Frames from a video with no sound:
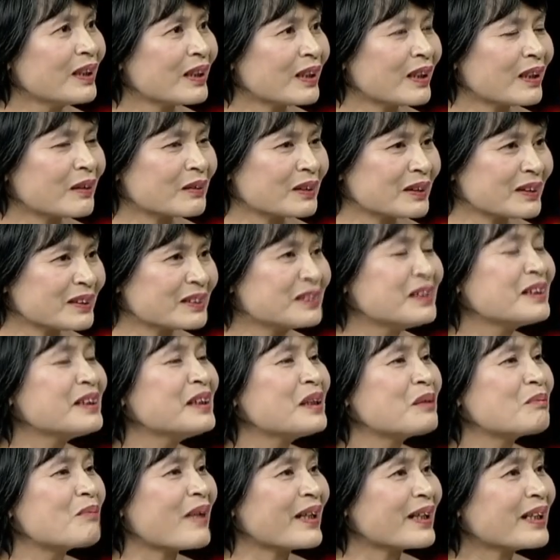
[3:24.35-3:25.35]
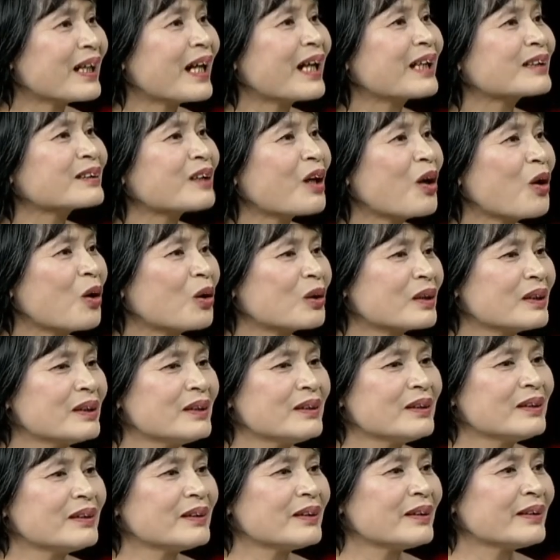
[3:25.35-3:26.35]
À, đương nhiên bánh càng to
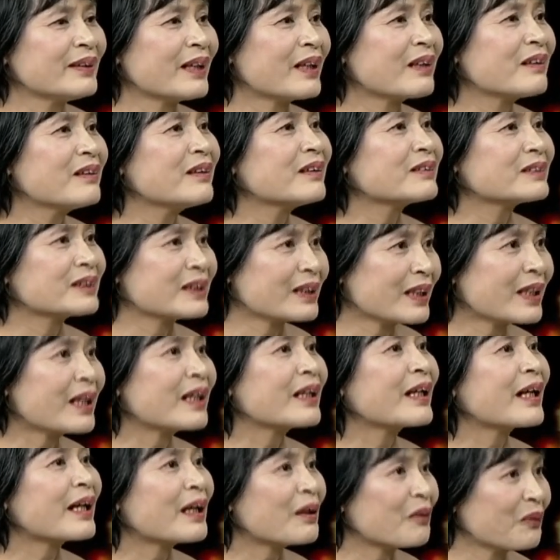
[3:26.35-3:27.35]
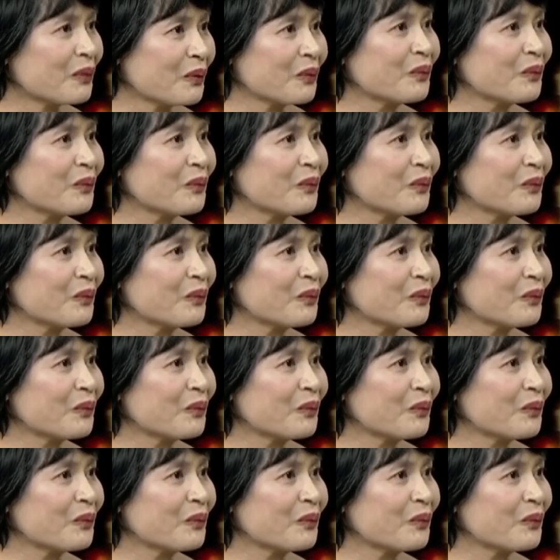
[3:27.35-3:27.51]
thì năng lượng sẽ càng cao.